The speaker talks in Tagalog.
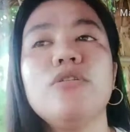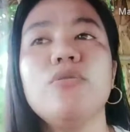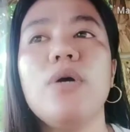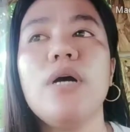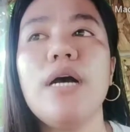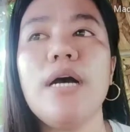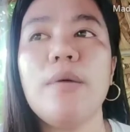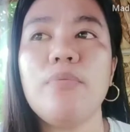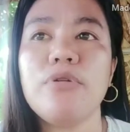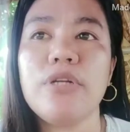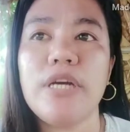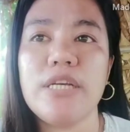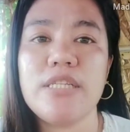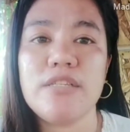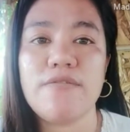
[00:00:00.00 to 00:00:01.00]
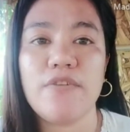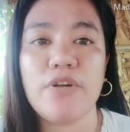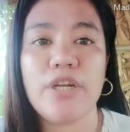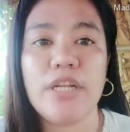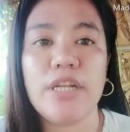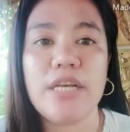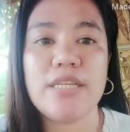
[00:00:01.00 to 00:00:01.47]
so kahapon guys is
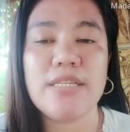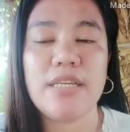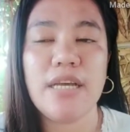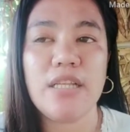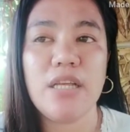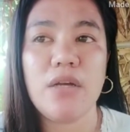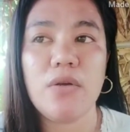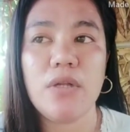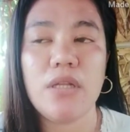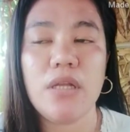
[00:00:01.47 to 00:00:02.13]
40 days niya hindi ko